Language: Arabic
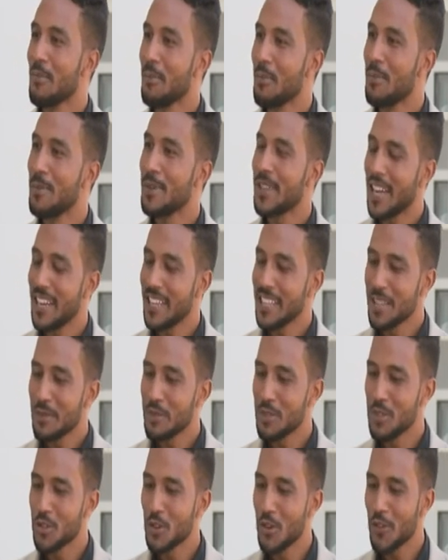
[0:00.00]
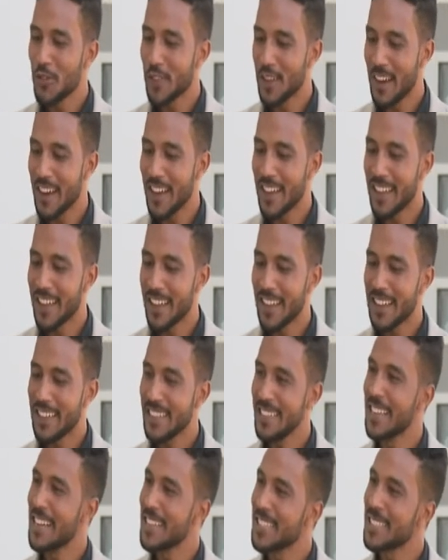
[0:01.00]
يعني انت بتشوف في رايك
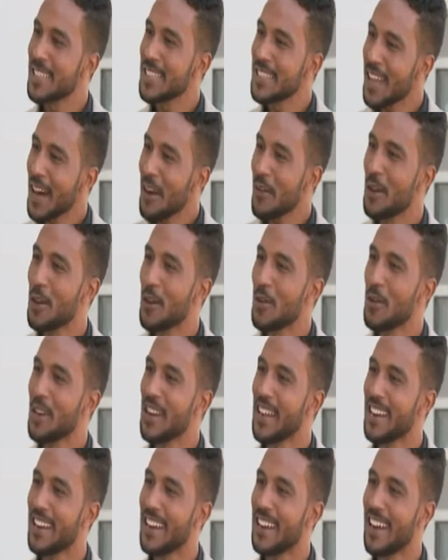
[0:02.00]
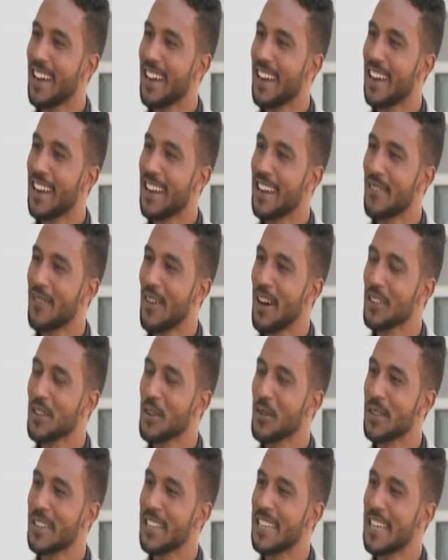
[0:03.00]
احنا هسه دعوه لكل الكفاءات
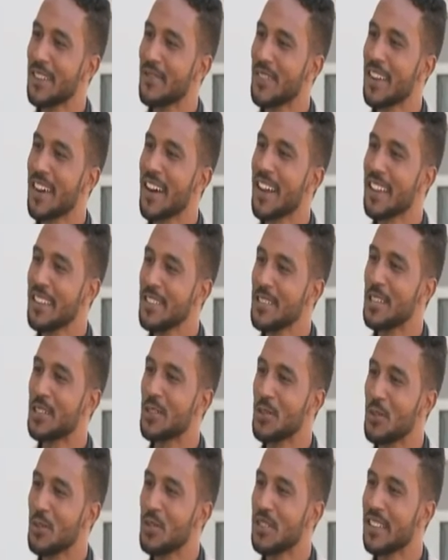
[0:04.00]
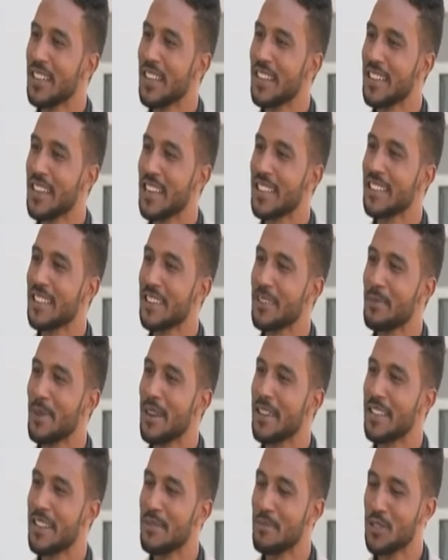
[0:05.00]
الوطنيه في الخارج انها تعود لنهضه
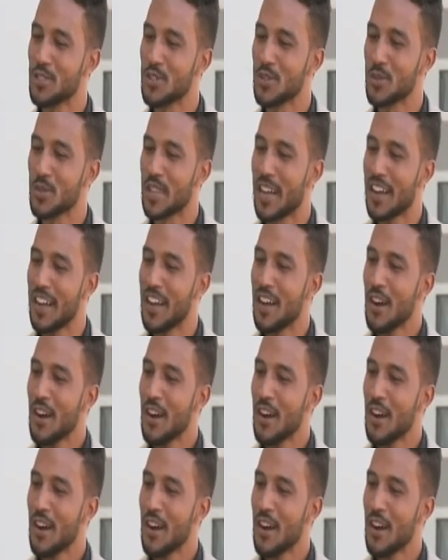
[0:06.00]
البلد المنشوده